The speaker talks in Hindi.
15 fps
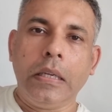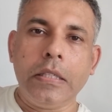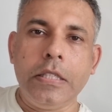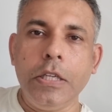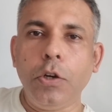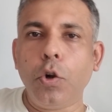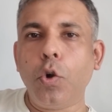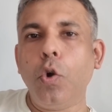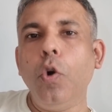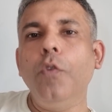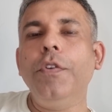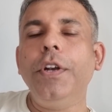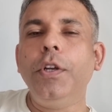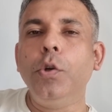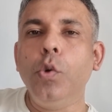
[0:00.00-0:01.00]
किसी को
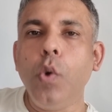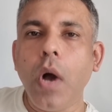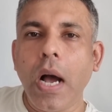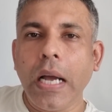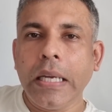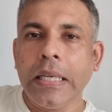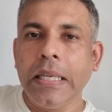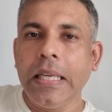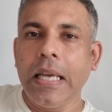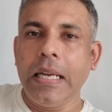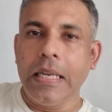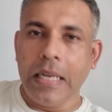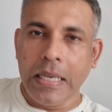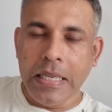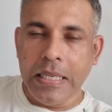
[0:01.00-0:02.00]
कोविड हुआ है या
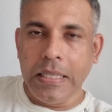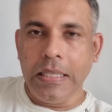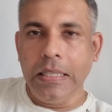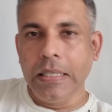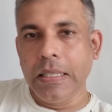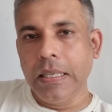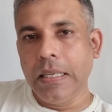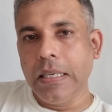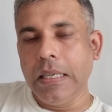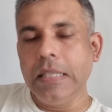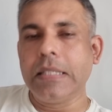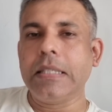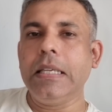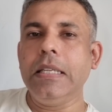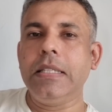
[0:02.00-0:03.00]
नहीं
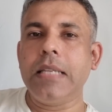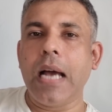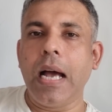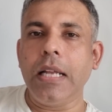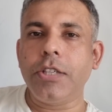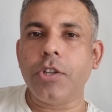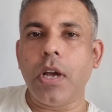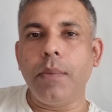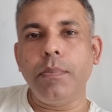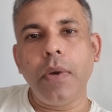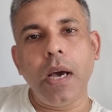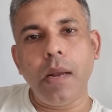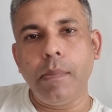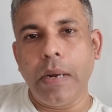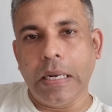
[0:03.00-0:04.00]
इसकी जांच अब
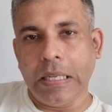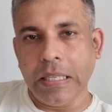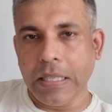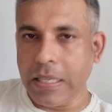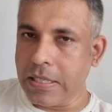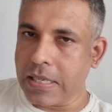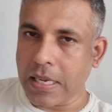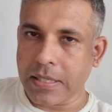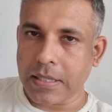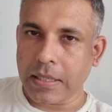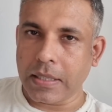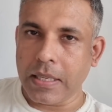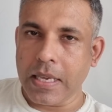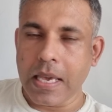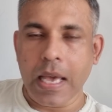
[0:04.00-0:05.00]
घर बैठे की जा
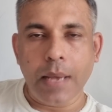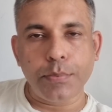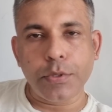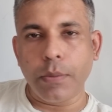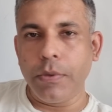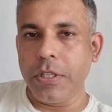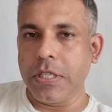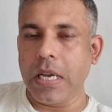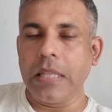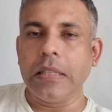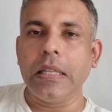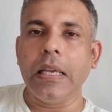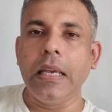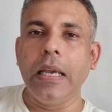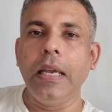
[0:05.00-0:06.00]
सकती है आप सभी
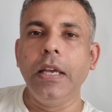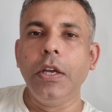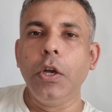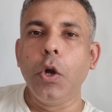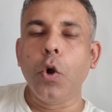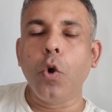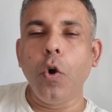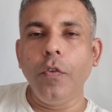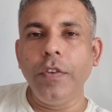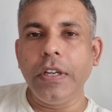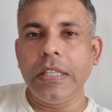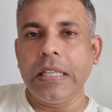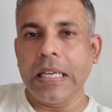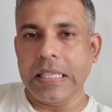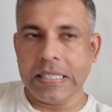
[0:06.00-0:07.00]
जानते हैं
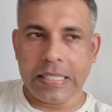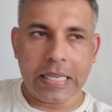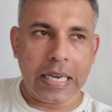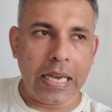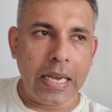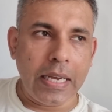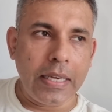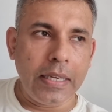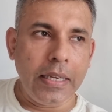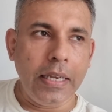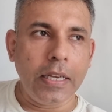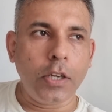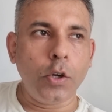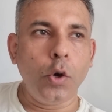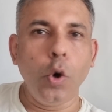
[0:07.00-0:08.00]
कोविड टेस्ट का
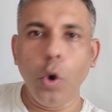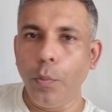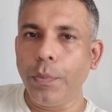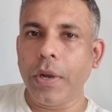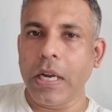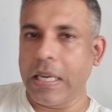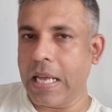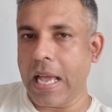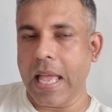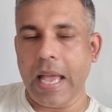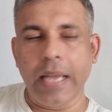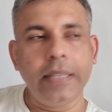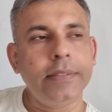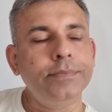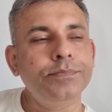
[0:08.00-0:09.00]
एक होम किट आया
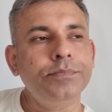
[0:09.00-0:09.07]
है